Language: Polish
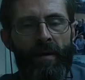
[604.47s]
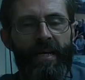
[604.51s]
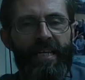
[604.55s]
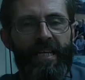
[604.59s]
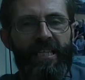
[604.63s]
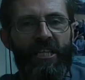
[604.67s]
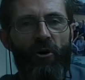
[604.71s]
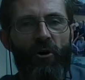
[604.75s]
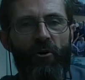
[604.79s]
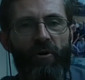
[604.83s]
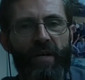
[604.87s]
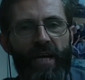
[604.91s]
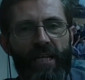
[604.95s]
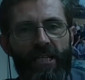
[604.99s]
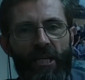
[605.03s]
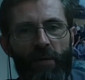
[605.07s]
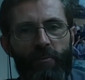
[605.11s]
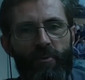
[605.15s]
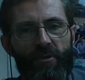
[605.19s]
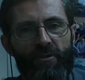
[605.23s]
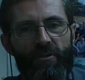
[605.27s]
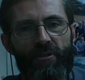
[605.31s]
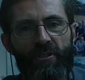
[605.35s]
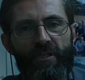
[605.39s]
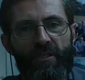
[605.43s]
Teoria ta
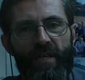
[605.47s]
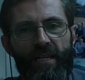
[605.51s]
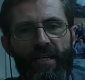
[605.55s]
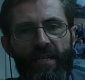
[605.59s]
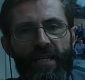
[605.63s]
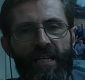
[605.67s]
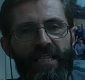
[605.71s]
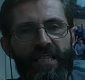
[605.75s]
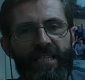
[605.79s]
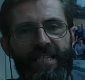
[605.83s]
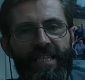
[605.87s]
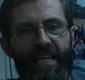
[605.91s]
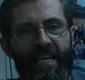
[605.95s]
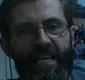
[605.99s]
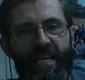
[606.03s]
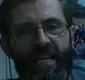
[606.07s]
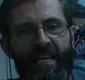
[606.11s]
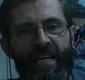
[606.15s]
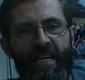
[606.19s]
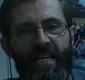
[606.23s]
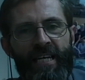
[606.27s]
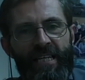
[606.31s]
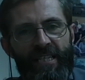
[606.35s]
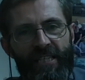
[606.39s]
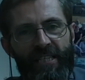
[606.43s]
pozostaje jedynie
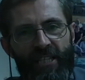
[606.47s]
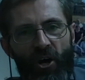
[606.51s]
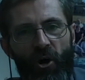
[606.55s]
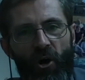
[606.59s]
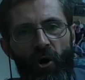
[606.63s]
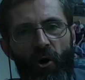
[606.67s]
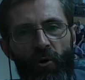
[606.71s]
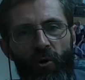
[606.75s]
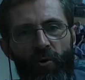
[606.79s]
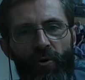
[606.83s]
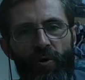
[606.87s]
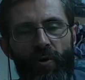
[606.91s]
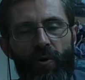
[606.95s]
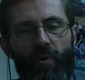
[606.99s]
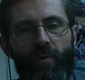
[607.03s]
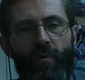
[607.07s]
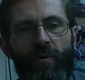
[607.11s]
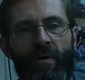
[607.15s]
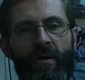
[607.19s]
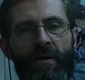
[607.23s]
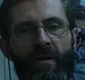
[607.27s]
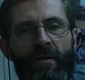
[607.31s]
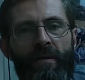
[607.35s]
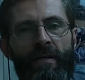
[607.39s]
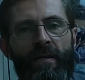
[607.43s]
teorią,
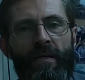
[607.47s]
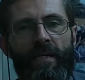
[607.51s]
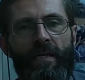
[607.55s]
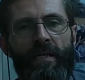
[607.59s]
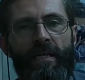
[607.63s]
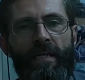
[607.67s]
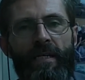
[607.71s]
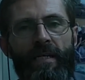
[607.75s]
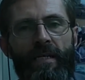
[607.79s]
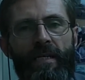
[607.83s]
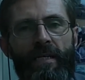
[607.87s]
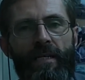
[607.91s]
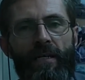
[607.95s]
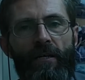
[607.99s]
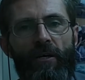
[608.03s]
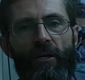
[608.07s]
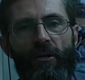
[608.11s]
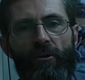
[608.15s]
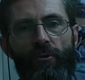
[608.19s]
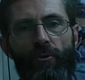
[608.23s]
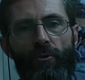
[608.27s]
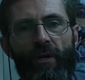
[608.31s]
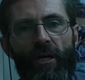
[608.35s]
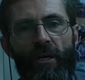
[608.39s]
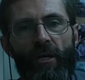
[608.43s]

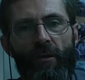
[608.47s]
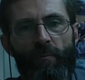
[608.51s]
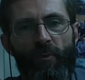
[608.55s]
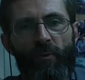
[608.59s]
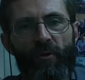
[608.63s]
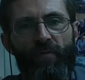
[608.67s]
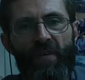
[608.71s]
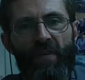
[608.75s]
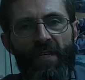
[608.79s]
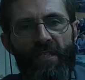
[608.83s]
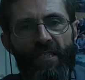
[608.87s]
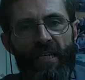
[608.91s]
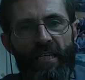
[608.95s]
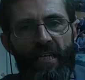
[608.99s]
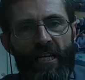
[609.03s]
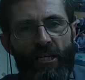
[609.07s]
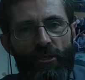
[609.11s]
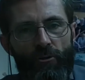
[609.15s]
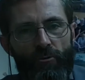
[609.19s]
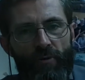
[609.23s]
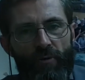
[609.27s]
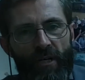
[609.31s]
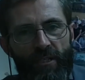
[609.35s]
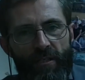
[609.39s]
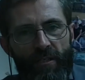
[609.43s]
której potwierdzenia
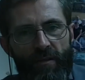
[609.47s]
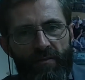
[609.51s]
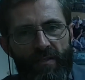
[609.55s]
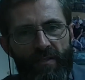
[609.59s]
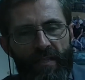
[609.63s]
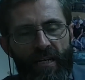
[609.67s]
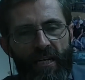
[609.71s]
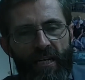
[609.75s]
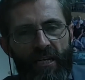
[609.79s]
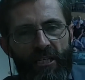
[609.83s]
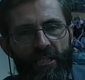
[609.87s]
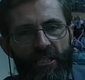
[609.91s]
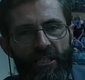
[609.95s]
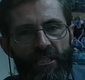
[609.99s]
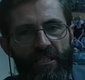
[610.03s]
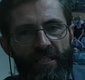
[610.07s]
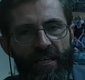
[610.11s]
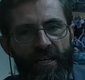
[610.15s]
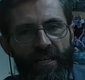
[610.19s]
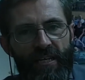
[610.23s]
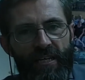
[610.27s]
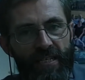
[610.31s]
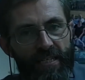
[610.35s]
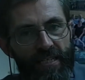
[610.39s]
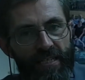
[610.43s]
szuka się w
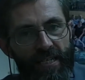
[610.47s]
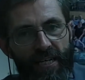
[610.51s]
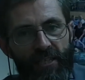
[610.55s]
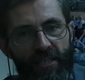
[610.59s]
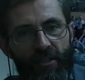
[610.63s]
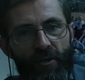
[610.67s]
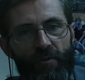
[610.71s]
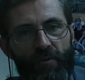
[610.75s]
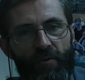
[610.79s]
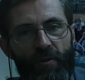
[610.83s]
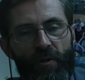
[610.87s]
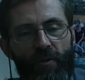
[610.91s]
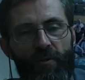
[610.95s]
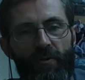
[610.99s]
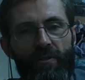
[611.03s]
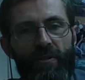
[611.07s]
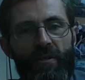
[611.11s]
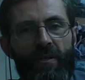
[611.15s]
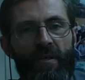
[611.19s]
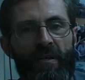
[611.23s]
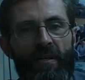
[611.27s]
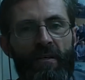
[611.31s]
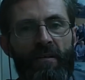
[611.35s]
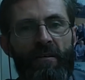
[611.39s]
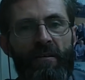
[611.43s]
znaleziskach i jak dotąd
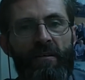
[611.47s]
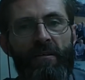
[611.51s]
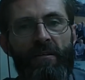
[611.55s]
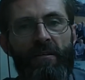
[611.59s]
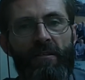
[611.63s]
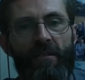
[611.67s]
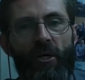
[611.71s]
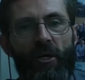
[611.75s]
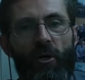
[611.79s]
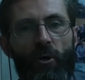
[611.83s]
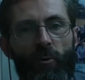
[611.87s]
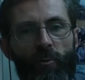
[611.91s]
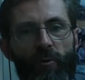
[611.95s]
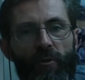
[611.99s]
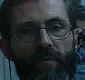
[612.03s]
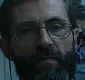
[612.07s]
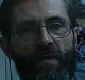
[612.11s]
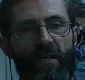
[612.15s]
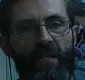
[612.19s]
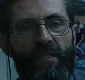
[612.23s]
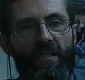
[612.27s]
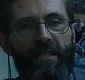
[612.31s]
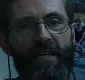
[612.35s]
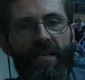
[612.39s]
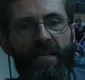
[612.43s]
tego
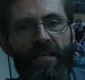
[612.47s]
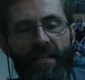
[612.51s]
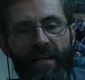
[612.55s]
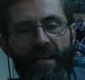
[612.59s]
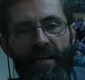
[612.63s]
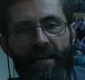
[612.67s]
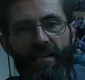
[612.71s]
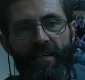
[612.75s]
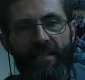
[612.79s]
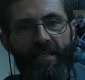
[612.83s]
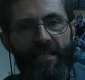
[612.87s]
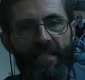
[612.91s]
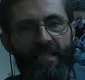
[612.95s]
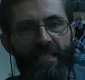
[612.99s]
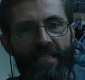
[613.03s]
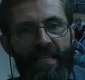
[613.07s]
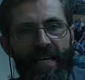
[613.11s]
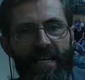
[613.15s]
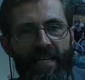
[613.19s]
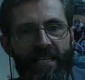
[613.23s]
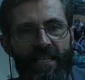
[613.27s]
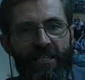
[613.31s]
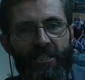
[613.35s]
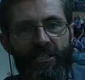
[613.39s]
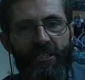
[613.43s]
potwierdzenia
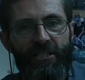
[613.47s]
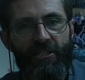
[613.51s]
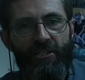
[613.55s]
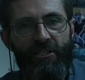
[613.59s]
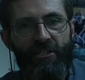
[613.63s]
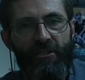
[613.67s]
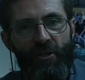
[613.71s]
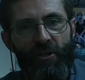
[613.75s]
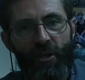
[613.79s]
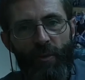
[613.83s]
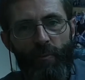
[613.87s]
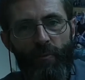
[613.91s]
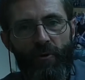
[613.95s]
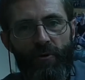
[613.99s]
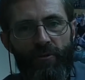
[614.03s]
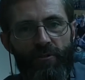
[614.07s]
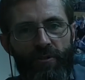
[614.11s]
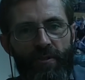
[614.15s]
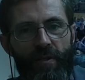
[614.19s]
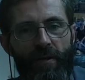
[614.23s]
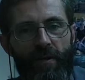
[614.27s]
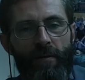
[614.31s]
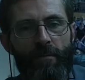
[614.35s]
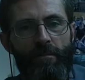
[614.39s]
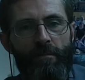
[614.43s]
znaleźć nie
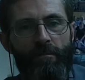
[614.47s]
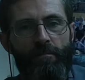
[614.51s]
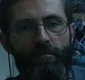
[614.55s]
można.